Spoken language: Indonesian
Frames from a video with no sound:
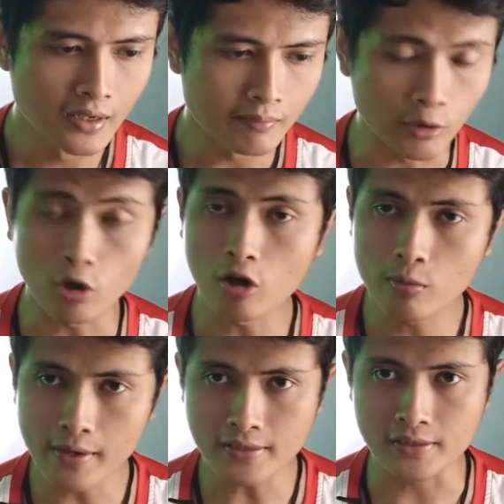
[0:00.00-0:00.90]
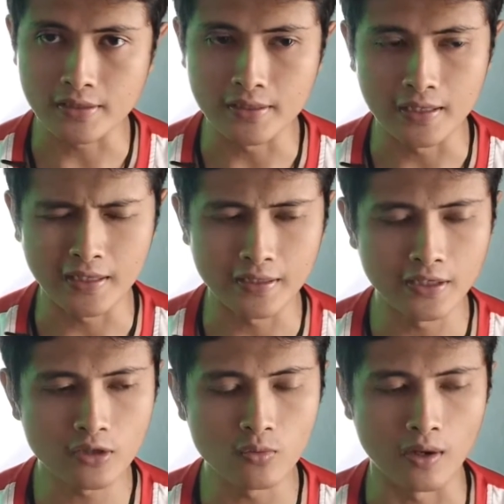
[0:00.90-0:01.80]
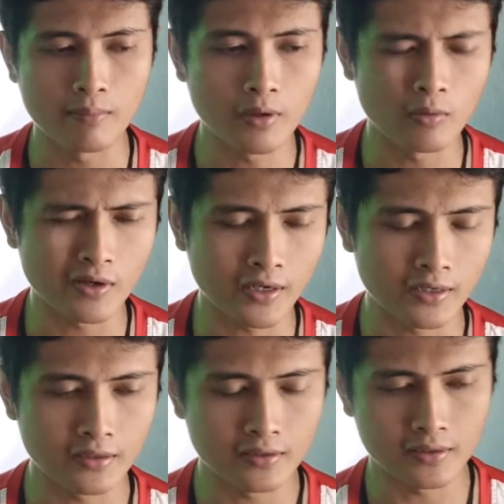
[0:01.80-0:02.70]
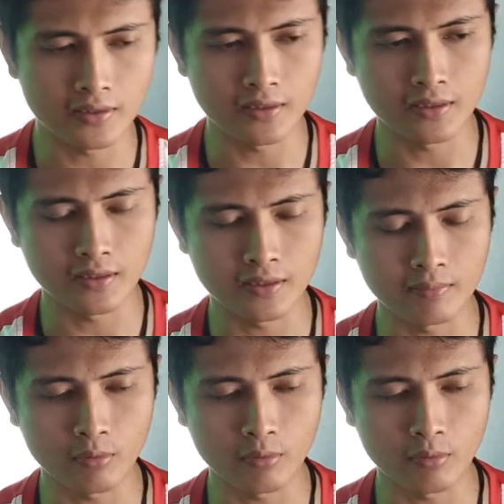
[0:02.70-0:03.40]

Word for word: berkolaborasi dengan Hikua mengeluarkan uh,